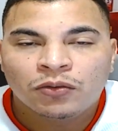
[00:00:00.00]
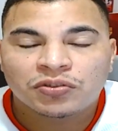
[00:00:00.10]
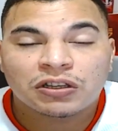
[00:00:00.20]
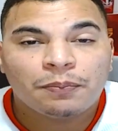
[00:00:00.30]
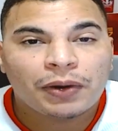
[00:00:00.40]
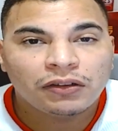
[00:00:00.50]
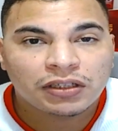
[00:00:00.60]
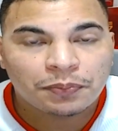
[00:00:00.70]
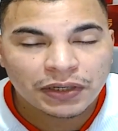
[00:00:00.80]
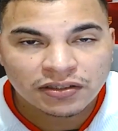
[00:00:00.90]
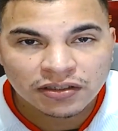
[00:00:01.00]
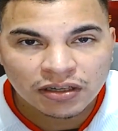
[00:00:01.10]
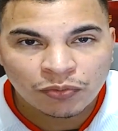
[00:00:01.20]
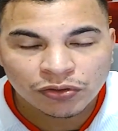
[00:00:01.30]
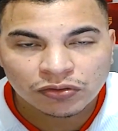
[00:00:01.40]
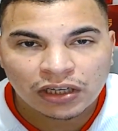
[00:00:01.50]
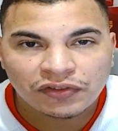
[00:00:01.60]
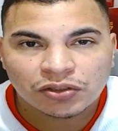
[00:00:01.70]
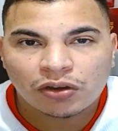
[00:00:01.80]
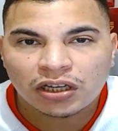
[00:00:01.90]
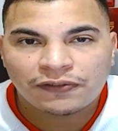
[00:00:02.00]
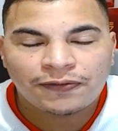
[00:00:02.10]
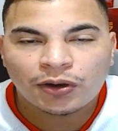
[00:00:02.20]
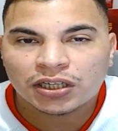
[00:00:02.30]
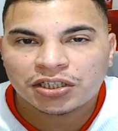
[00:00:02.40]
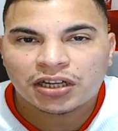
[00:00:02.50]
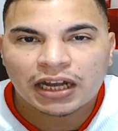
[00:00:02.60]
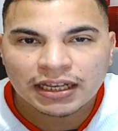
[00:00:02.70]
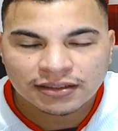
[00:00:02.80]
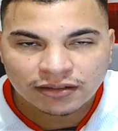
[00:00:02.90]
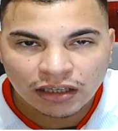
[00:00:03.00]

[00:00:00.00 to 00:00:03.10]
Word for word: O São Paulo que precisa muito da vitória fora de casa,